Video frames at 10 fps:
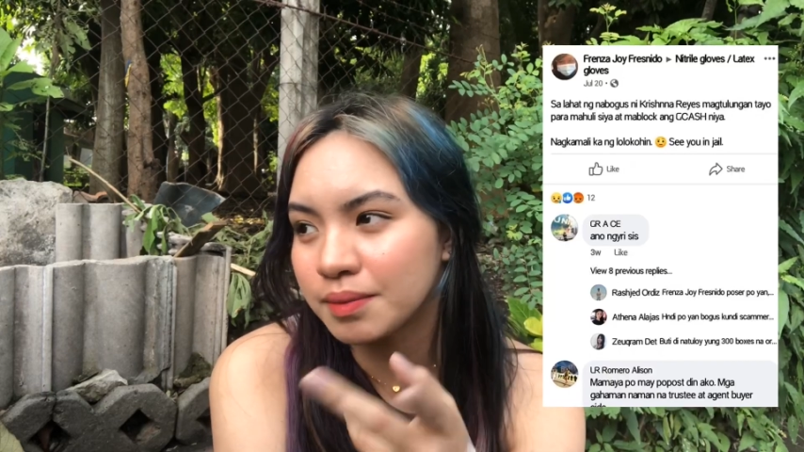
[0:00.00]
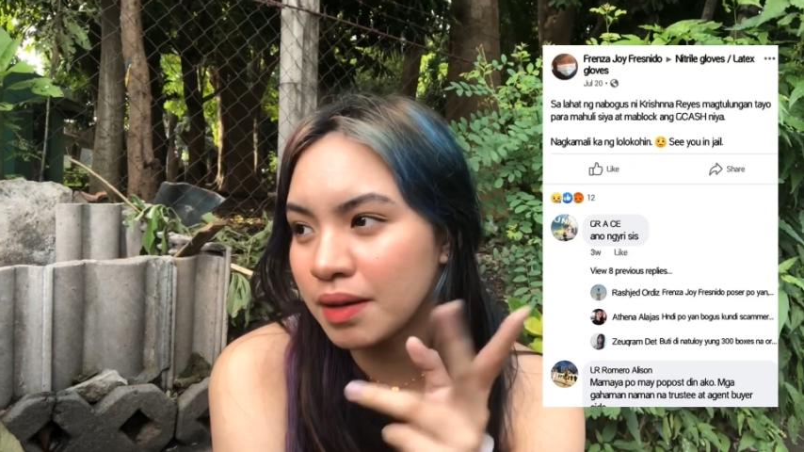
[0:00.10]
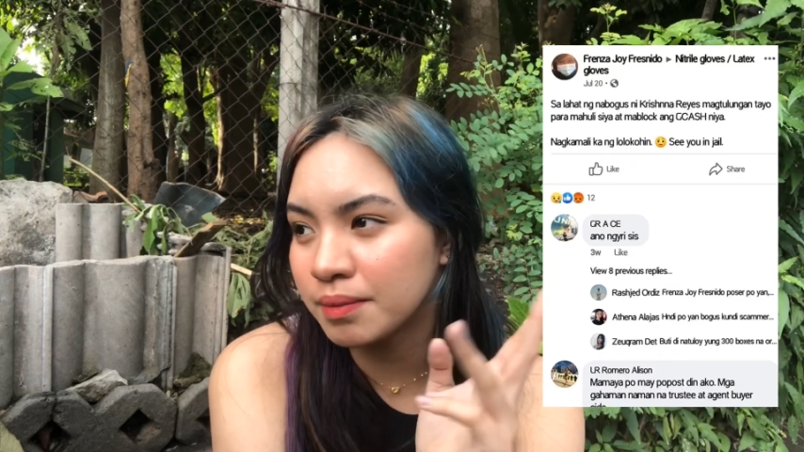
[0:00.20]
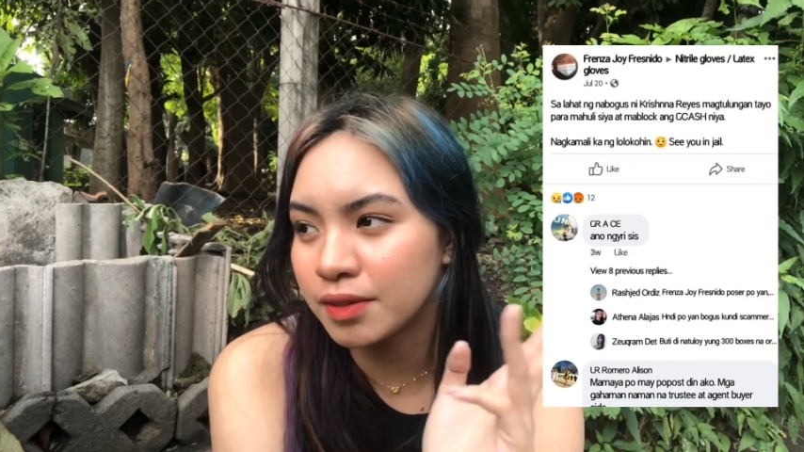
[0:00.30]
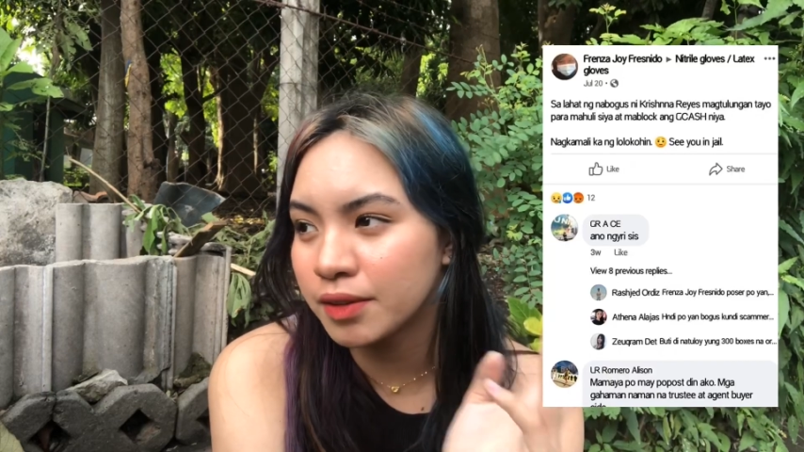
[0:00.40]

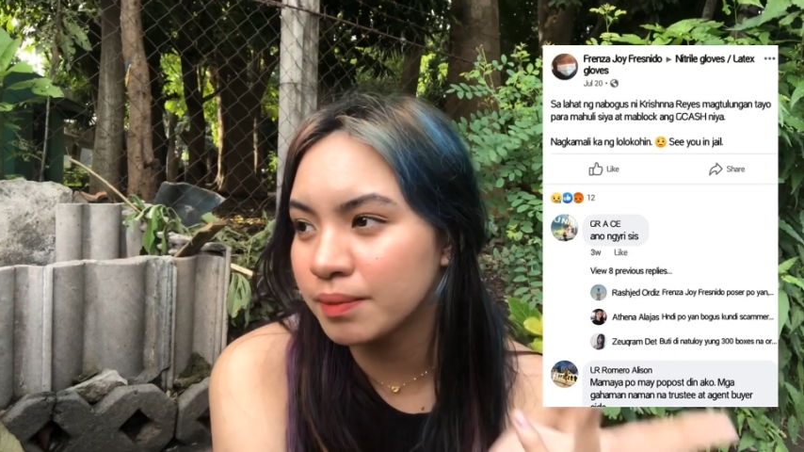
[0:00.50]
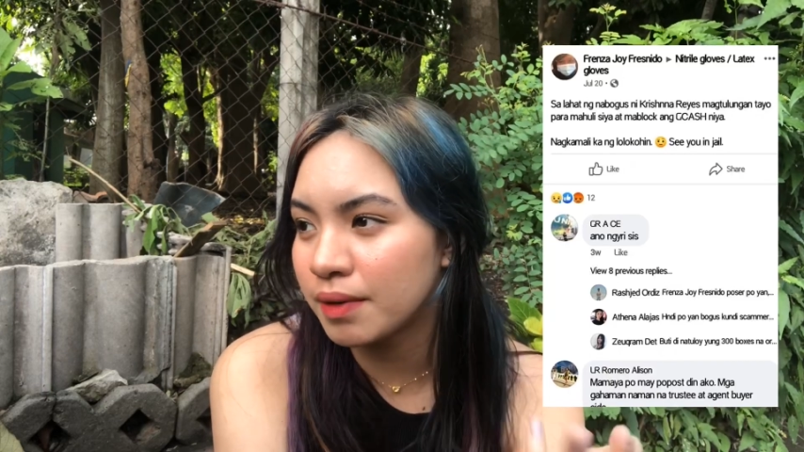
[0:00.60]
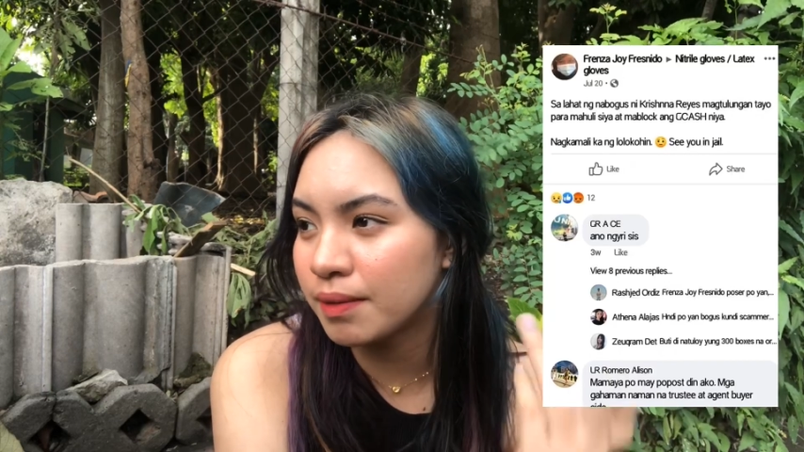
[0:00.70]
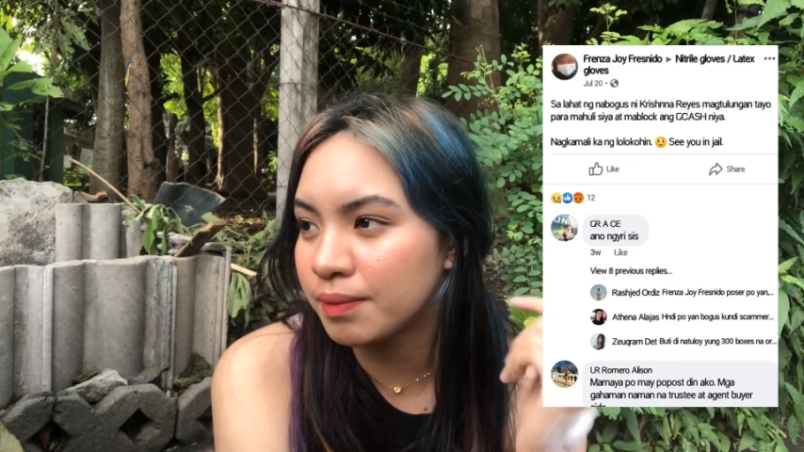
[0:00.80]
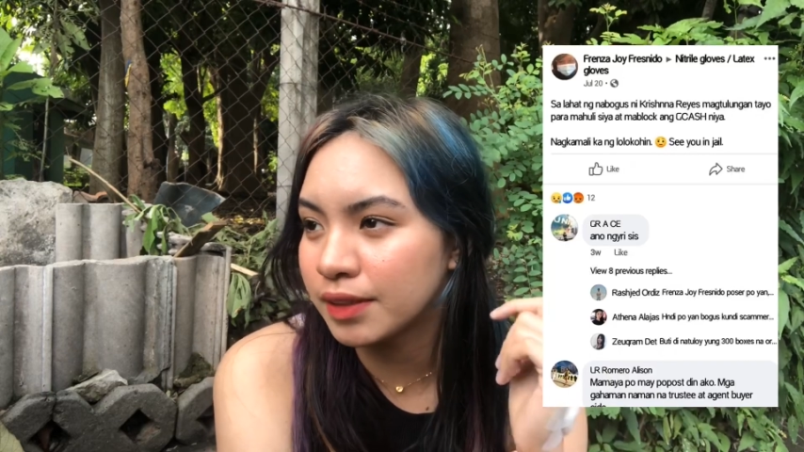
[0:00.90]
mama or
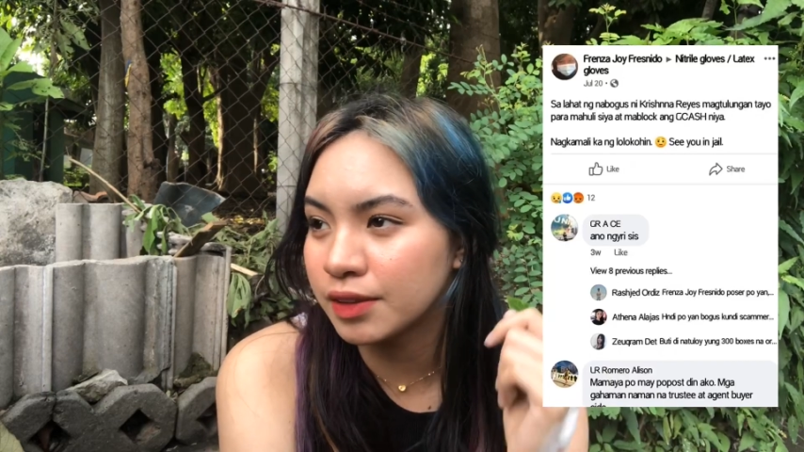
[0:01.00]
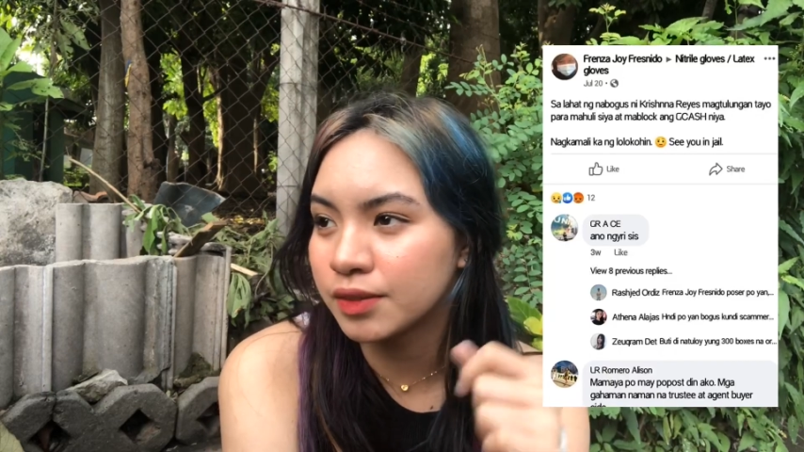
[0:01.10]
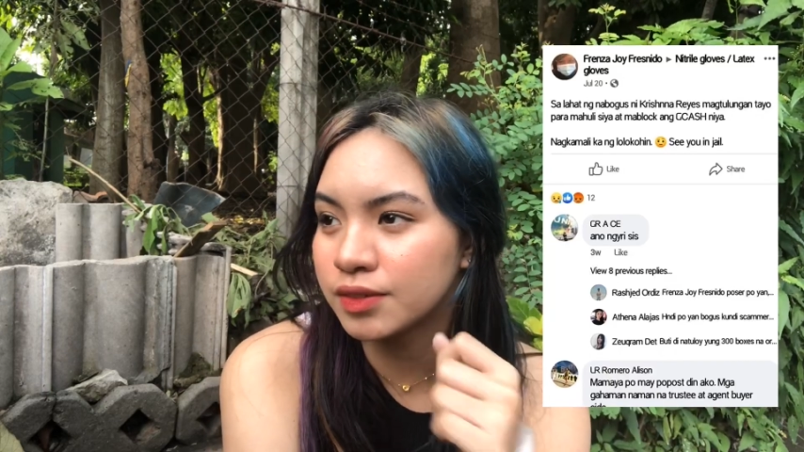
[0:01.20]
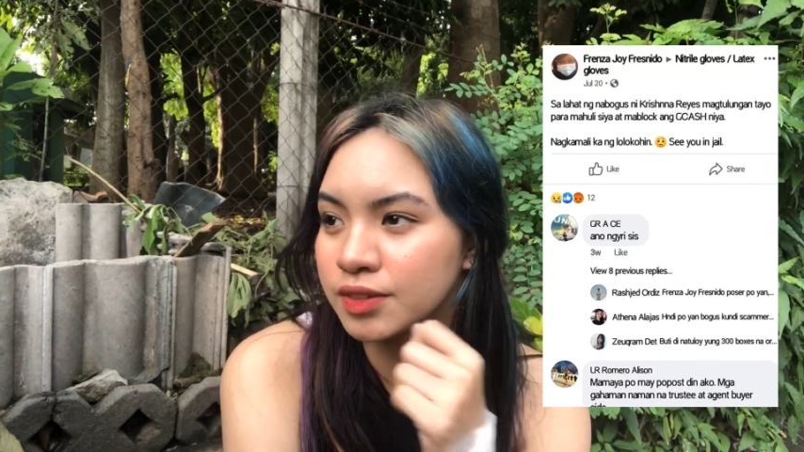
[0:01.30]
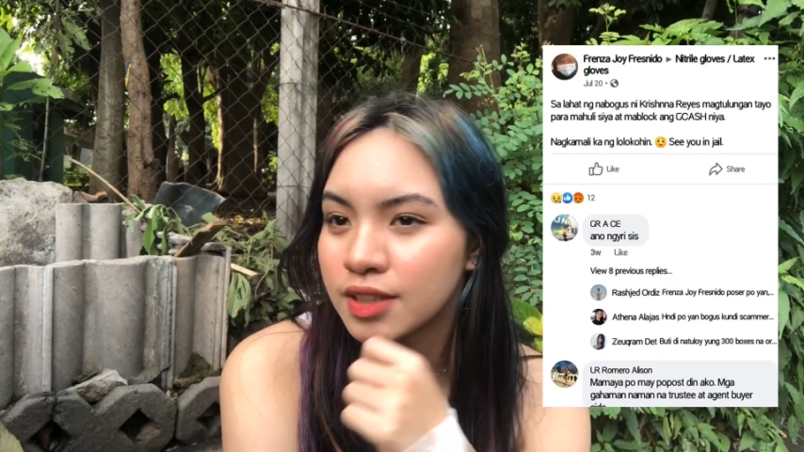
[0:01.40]
papa nyo
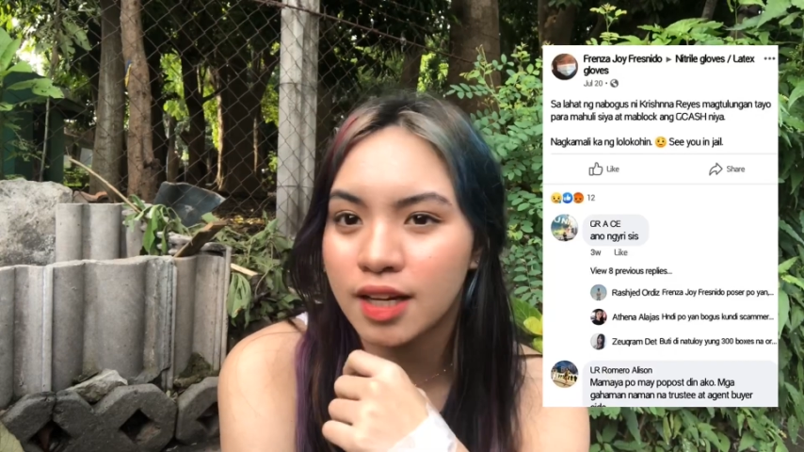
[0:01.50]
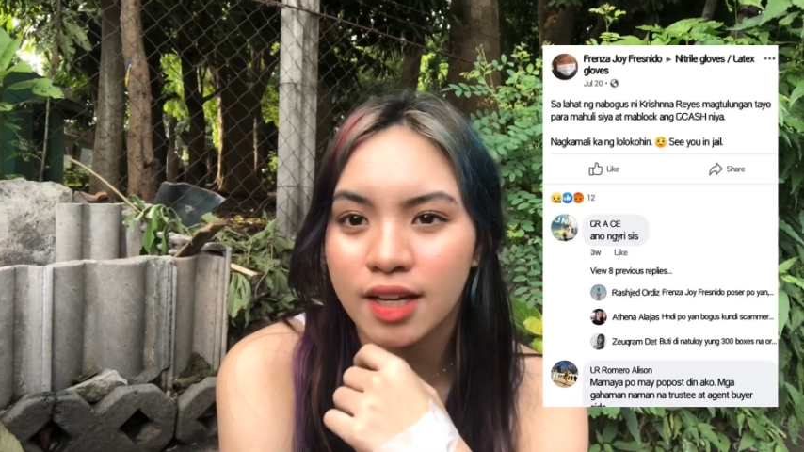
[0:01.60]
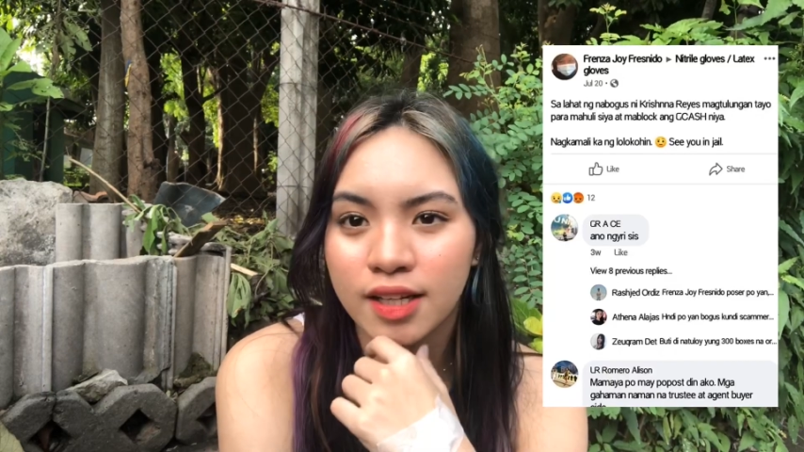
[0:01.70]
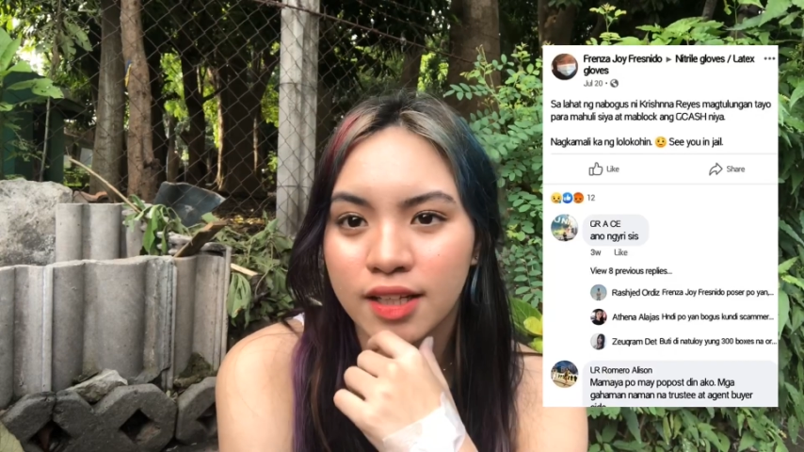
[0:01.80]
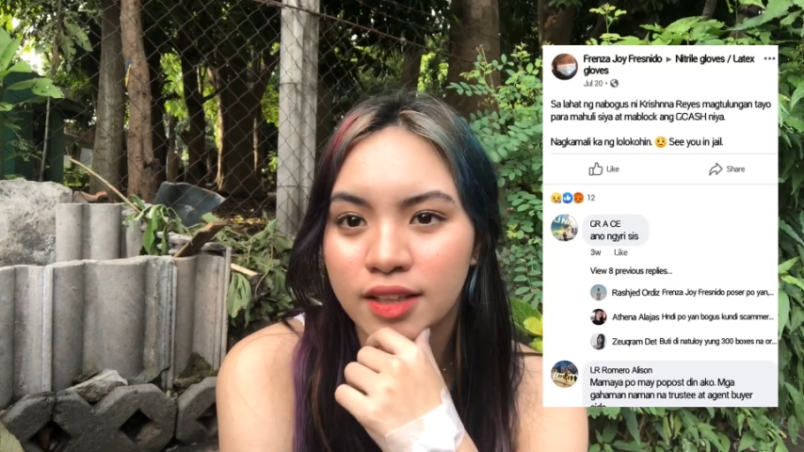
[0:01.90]
kung
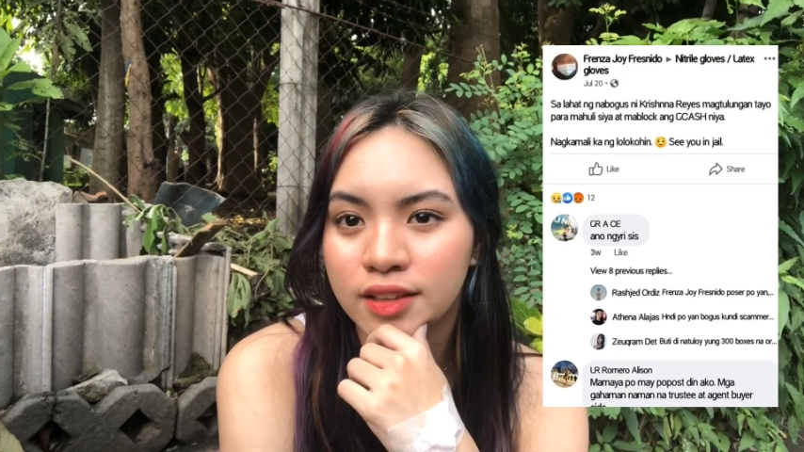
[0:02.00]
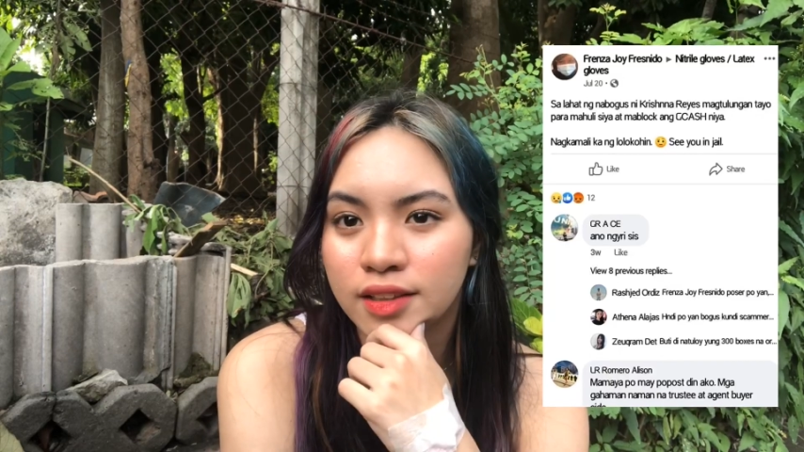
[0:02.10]
sakali